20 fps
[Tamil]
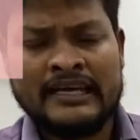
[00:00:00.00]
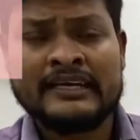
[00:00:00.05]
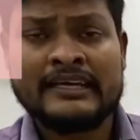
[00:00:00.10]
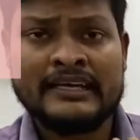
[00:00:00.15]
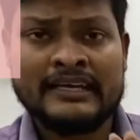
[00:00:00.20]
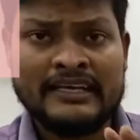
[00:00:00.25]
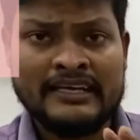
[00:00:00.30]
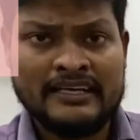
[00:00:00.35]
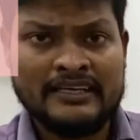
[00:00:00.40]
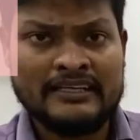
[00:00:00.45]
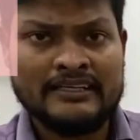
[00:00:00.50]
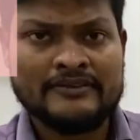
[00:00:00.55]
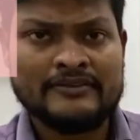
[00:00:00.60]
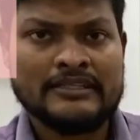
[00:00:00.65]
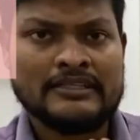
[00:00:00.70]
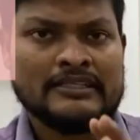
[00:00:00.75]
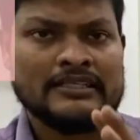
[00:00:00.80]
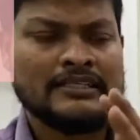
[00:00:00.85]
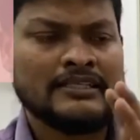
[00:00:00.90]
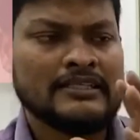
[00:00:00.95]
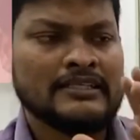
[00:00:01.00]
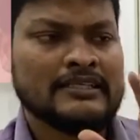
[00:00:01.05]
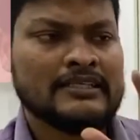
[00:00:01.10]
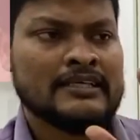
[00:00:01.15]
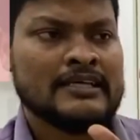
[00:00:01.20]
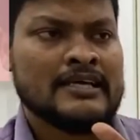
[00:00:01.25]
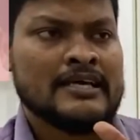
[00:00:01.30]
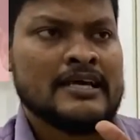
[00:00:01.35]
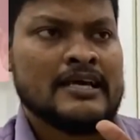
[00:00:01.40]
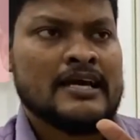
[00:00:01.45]
கிட்னிக்கல்ல வந்து
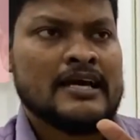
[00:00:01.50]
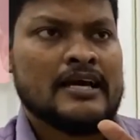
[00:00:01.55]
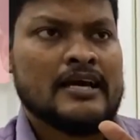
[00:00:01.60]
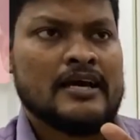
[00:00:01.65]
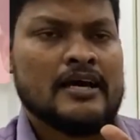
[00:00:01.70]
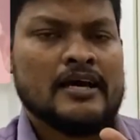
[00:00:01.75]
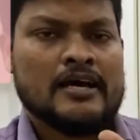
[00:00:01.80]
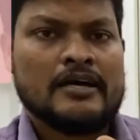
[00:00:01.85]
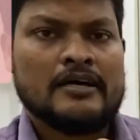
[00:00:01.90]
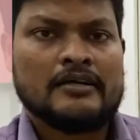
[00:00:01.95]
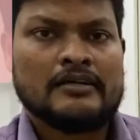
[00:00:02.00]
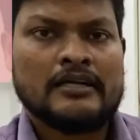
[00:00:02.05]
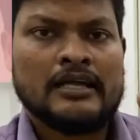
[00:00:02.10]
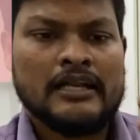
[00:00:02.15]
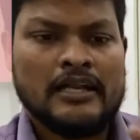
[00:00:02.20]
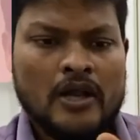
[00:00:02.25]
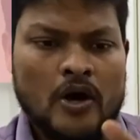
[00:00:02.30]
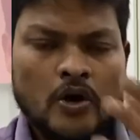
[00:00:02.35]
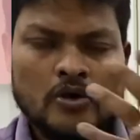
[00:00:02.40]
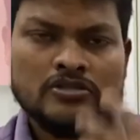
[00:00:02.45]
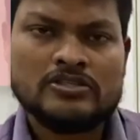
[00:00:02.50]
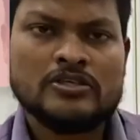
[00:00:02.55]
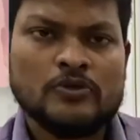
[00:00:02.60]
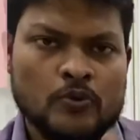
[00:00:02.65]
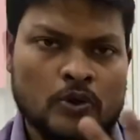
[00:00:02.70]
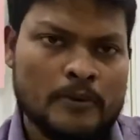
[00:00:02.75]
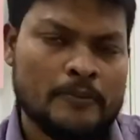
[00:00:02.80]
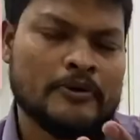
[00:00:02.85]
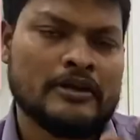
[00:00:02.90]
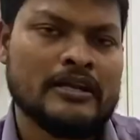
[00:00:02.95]
நல்ல ஆக்சிஜன்
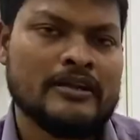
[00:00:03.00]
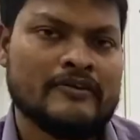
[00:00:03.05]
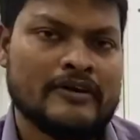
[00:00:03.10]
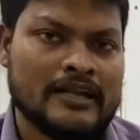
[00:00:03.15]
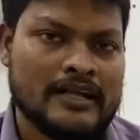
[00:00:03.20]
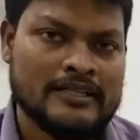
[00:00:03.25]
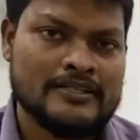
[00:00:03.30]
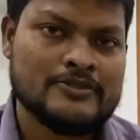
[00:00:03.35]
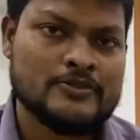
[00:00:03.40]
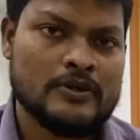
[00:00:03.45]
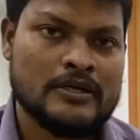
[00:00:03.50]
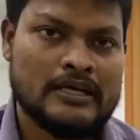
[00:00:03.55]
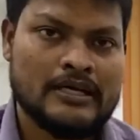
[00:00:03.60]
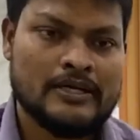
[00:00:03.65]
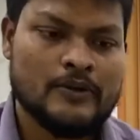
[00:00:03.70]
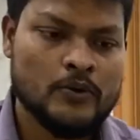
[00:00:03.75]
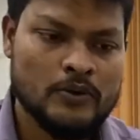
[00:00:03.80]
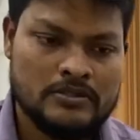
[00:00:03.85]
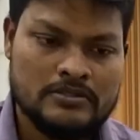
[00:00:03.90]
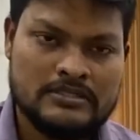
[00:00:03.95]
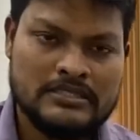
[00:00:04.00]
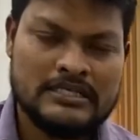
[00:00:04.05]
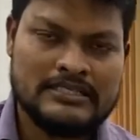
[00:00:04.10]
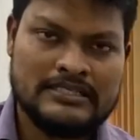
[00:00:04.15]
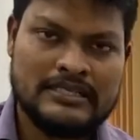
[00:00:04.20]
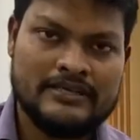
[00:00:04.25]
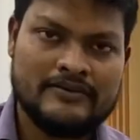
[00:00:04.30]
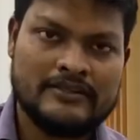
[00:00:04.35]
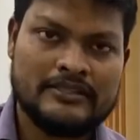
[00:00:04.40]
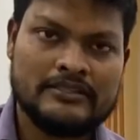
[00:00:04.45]
உள்ளே போனாலே வராதுன்னு சொல்கிறாங்க ஒரு
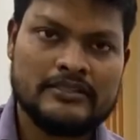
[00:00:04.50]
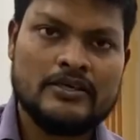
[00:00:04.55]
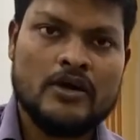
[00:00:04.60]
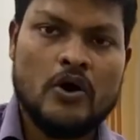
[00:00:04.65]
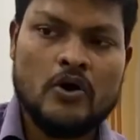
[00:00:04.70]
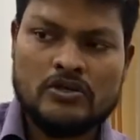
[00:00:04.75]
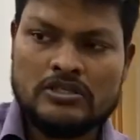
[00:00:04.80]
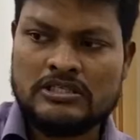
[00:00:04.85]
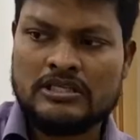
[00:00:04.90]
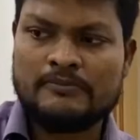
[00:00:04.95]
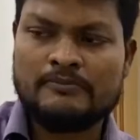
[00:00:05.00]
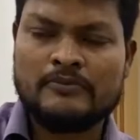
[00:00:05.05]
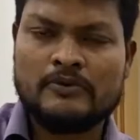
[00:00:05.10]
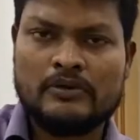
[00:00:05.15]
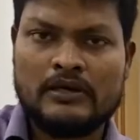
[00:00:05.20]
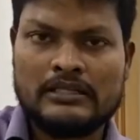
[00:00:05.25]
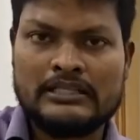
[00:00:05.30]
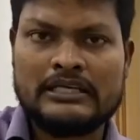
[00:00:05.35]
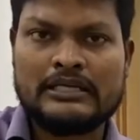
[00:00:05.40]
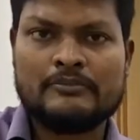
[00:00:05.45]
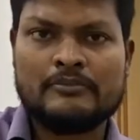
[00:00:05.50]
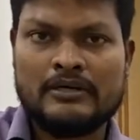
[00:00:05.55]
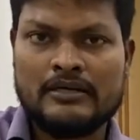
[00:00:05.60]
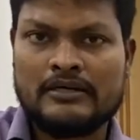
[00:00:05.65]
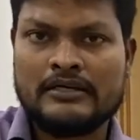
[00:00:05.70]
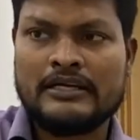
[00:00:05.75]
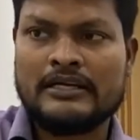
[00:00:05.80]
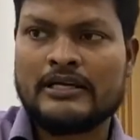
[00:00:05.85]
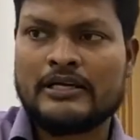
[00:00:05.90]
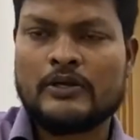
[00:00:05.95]
ரிசர்ச்சில் வந்து ஆக்சிஜன்
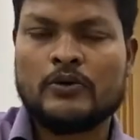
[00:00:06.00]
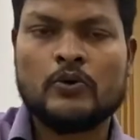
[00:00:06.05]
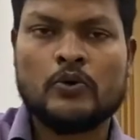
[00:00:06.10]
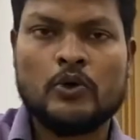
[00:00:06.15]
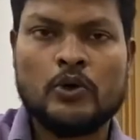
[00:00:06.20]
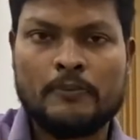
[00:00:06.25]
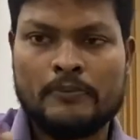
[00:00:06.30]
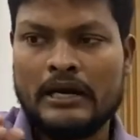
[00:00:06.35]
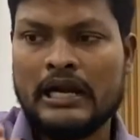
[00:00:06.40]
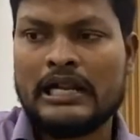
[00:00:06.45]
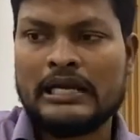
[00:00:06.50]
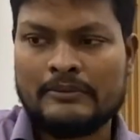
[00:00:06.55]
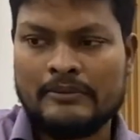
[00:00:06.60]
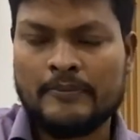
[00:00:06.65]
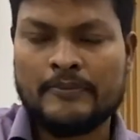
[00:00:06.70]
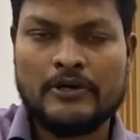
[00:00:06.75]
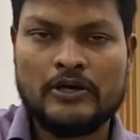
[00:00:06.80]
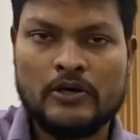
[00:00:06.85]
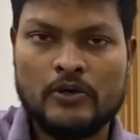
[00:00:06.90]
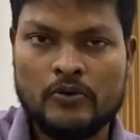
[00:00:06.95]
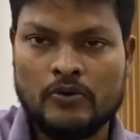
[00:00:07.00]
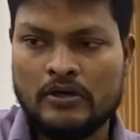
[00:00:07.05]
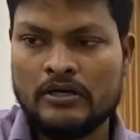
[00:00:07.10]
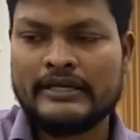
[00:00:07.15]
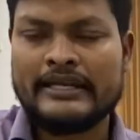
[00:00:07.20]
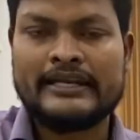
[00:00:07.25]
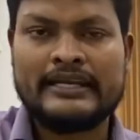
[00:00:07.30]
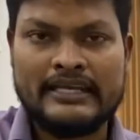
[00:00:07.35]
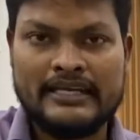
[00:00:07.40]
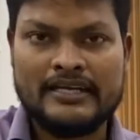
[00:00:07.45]
அதிகமாக எடுக்கிறவங்களோ பிராணாயம் பண்ணுறவங்களோ
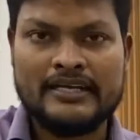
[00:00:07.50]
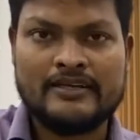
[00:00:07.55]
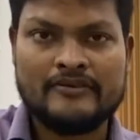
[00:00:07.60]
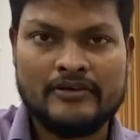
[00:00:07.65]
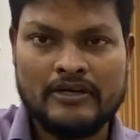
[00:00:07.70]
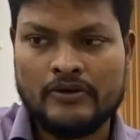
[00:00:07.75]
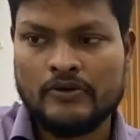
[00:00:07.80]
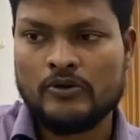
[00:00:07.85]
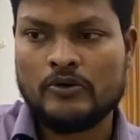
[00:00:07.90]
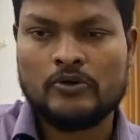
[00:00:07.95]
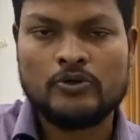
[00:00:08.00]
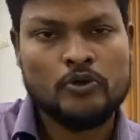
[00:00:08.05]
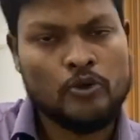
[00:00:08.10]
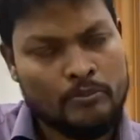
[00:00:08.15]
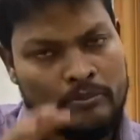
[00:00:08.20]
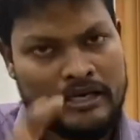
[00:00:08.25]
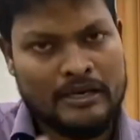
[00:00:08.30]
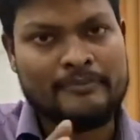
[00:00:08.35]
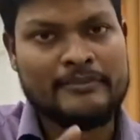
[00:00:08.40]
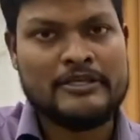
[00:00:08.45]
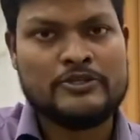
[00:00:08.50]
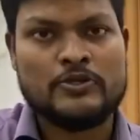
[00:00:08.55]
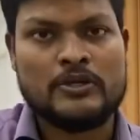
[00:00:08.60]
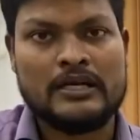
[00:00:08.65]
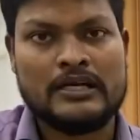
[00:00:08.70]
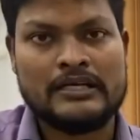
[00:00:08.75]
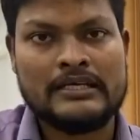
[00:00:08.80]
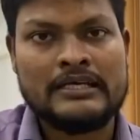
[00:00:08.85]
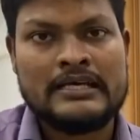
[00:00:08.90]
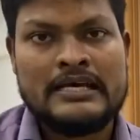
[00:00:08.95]
கிட்னிக்கல் வரவங்களுக்கு வந்து ரொம்ப கம்மின்னு
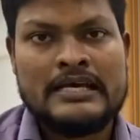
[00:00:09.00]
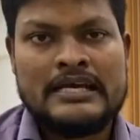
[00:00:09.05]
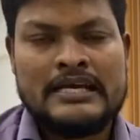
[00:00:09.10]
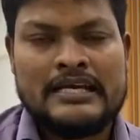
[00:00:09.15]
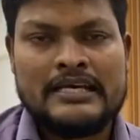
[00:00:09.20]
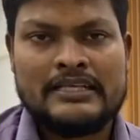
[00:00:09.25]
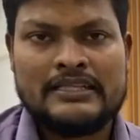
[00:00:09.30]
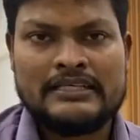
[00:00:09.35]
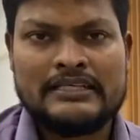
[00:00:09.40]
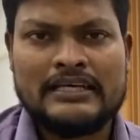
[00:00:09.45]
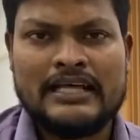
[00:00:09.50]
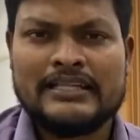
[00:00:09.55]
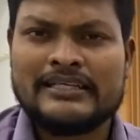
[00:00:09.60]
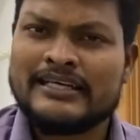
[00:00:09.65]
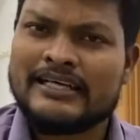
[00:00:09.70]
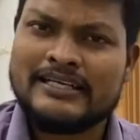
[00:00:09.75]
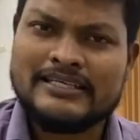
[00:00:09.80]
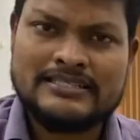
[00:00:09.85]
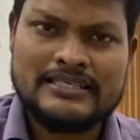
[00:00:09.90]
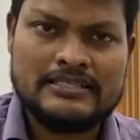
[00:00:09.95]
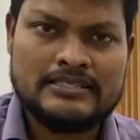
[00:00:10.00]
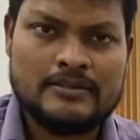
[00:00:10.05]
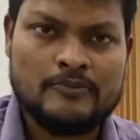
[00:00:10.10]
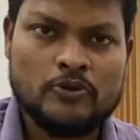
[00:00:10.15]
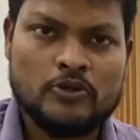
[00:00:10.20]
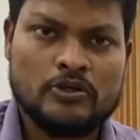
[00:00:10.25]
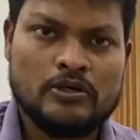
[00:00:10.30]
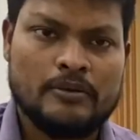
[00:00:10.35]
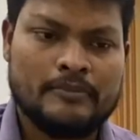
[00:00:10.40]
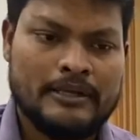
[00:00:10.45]
சொல்கிறாங்க இதுக்கு அதுக்கு என்ன சார்
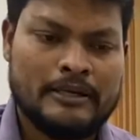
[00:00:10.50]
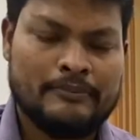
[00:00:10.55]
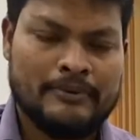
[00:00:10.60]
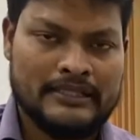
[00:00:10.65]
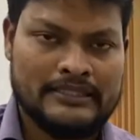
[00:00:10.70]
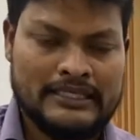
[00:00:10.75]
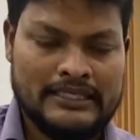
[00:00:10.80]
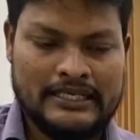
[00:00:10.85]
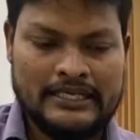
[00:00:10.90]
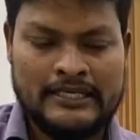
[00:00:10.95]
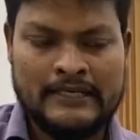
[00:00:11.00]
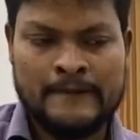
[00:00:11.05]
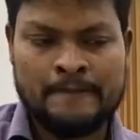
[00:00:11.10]
சம்பந்தம் அப்படின்னு பார்த்தீங்கன்னா